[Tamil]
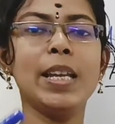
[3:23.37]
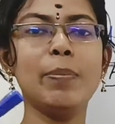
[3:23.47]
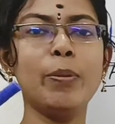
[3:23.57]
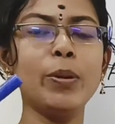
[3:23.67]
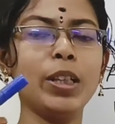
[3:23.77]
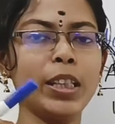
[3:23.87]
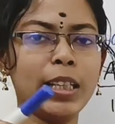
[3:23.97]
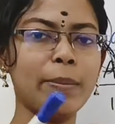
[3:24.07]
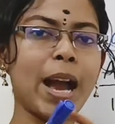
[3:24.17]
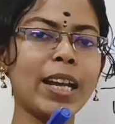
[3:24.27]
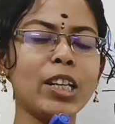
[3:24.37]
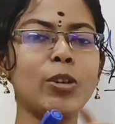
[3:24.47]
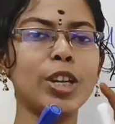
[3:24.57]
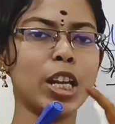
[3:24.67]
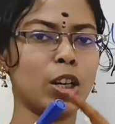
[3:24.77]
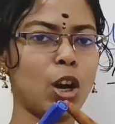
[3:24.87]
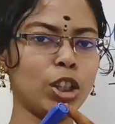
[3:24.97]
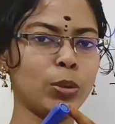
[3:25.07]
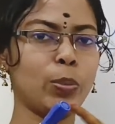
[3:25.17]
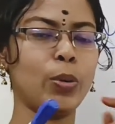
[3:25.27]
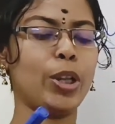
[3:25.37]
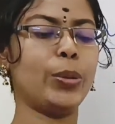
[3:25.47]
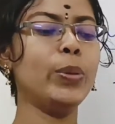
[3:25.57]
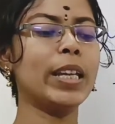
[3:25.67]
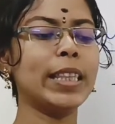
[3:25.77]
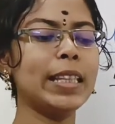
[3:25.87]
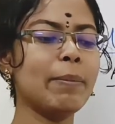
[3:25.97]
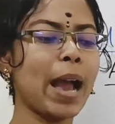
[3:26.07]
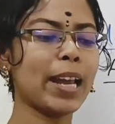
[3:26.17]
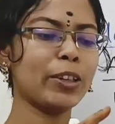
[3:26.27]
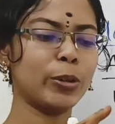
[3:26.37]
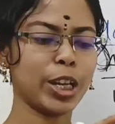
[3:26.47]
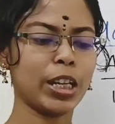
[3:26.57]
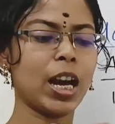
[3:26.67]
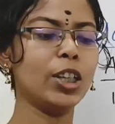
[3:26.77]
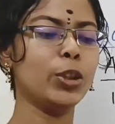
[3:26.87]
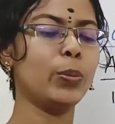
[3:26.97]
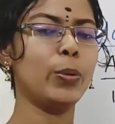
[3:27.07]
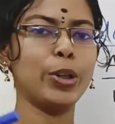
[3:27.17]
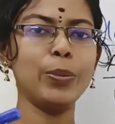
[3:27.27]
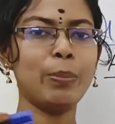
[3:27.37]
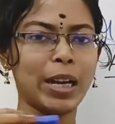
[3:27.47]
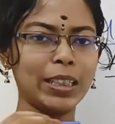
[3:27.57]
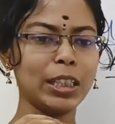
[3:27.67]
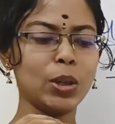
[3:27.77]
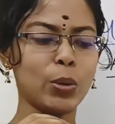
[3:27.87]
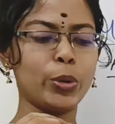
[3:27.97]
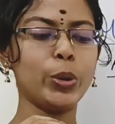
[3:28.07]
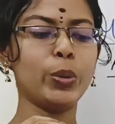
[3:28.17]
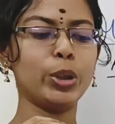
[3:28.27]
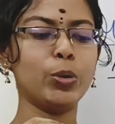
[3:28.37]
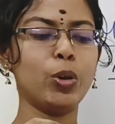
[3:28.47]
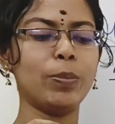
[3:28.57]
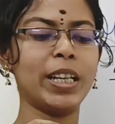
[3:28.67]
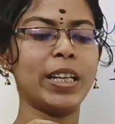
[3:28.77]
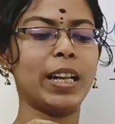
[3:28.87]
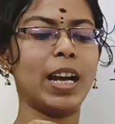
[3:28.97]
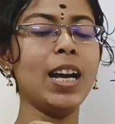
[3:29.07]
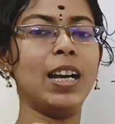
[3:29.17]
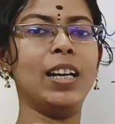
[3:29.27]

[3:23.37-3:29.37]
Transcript: இப்போது இந்த மேக்னெட்டோடைய நார்த் போலையும் இந்த மேக்னெட்டோடைய நார்த் போலையும் பக்கத்தில் கொண்டு வந்தோம் அப்படின்னா